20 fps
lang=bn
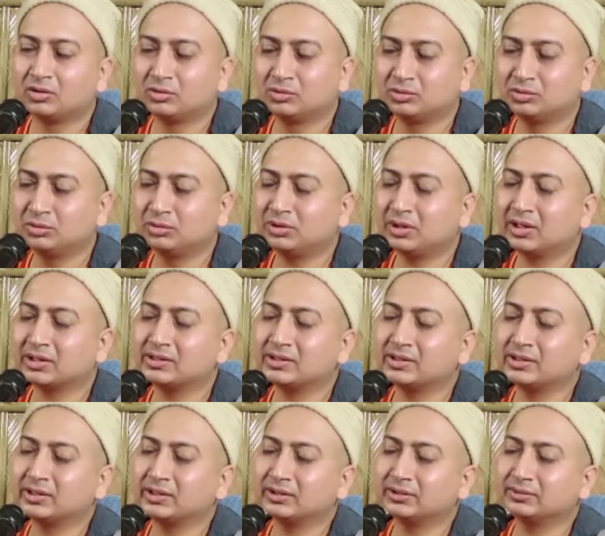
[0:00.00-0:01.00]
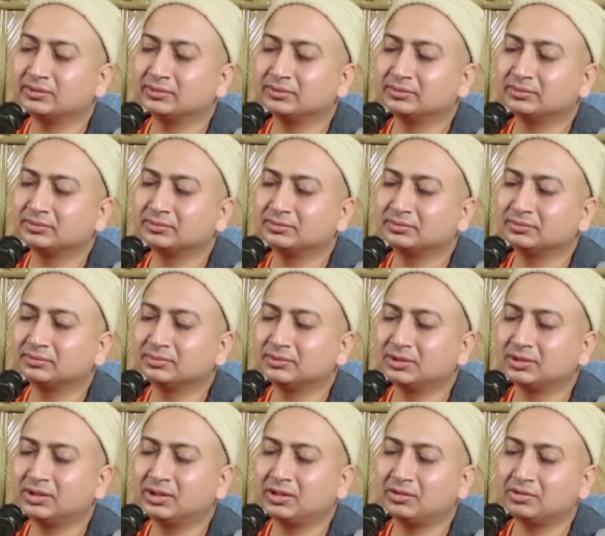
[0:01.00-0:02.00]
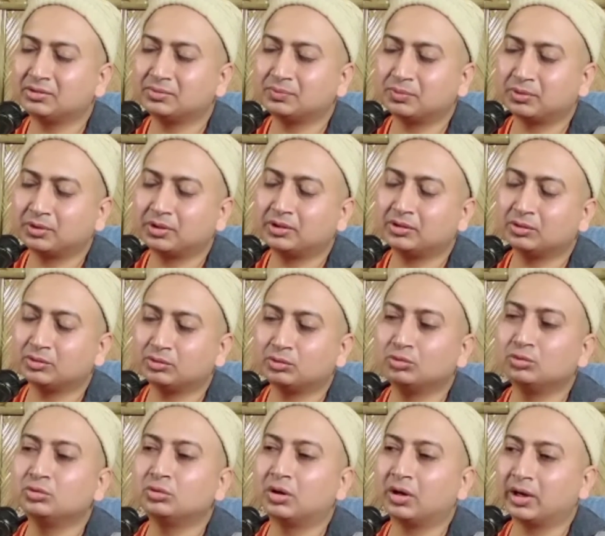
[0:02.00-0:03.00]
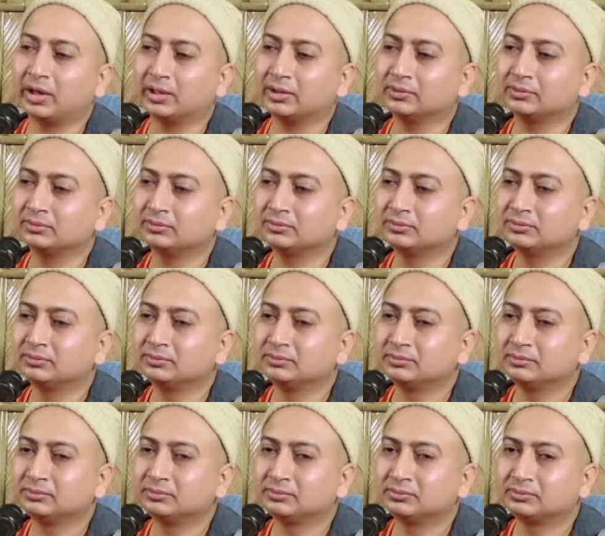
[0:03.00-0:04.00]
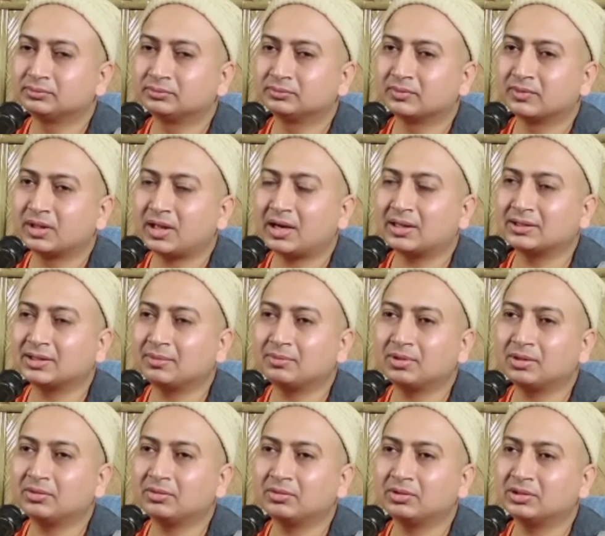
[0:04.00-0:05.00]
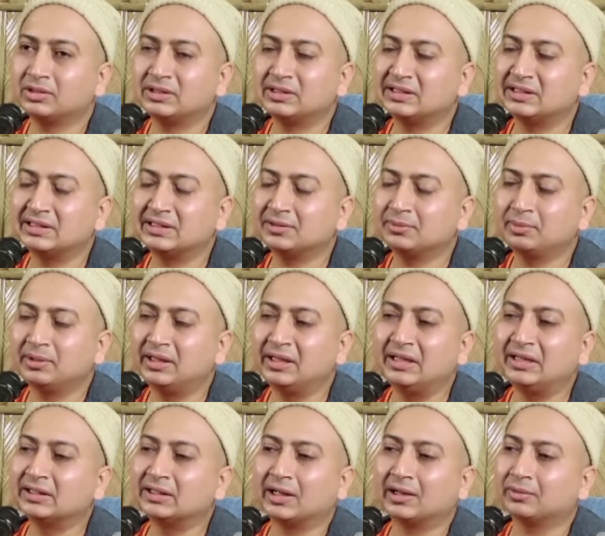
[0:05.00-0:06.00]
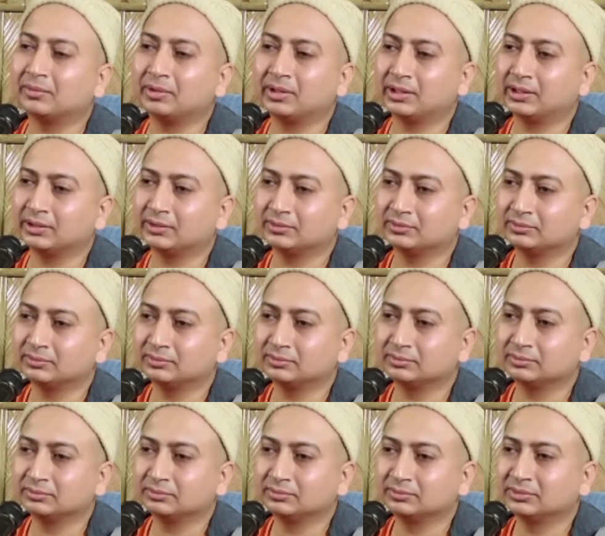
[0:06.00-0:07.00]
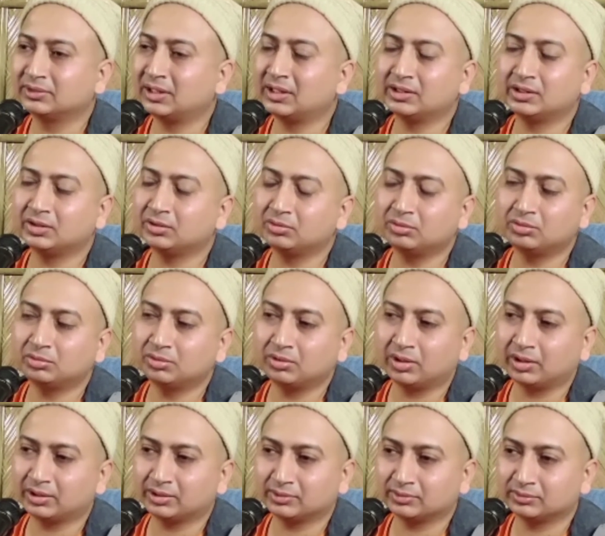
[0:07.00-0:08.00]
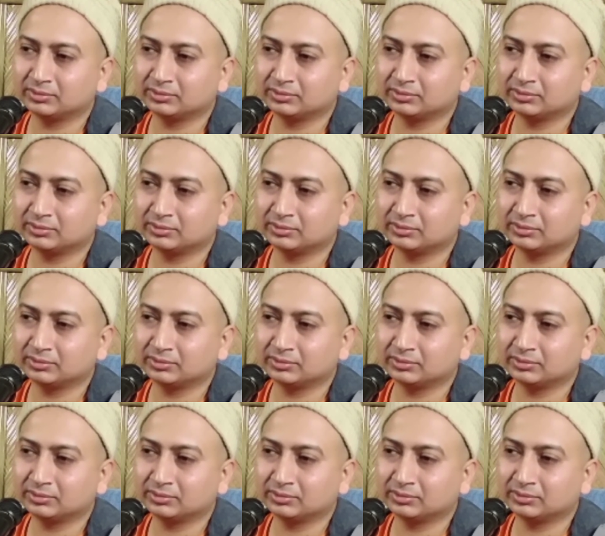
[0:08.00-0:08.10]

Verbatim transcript: গুরুর কাছে যদি কেউ প্রকৃত গুরু হয় তার সামনে কোনো শিষ্যের ভিড় থাকবে না তাহলে সে গুরু নয়